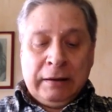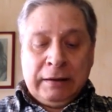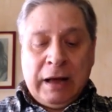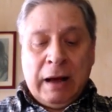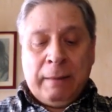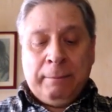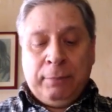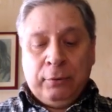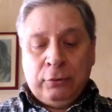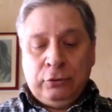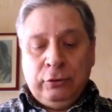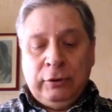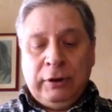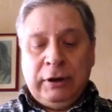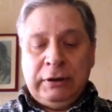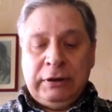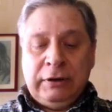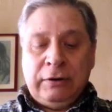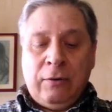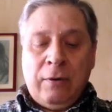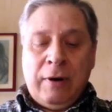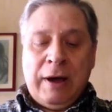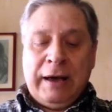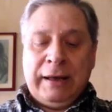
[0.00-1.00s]
nel campo
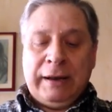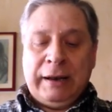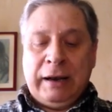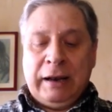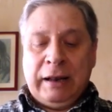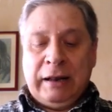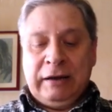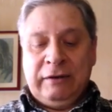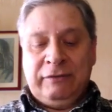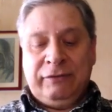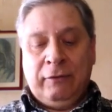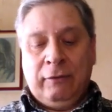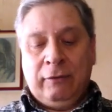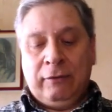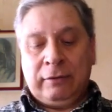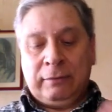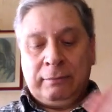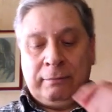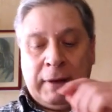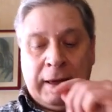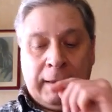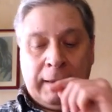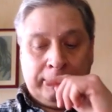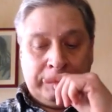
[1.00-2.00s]
giuridico era la
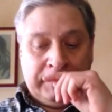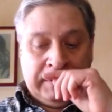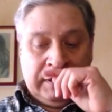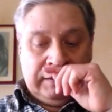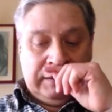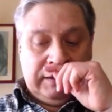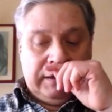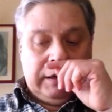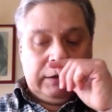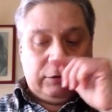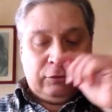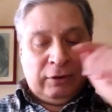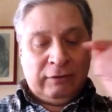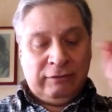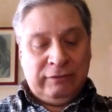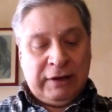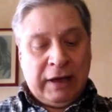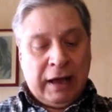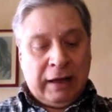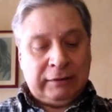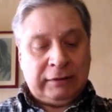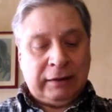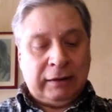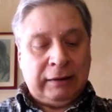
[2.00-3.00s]
riforma del diritto
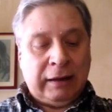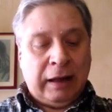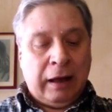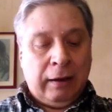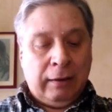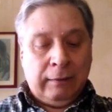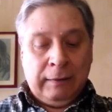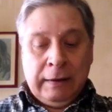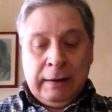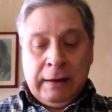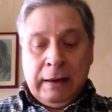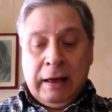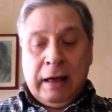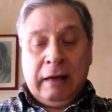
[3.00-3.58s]
avviata, da,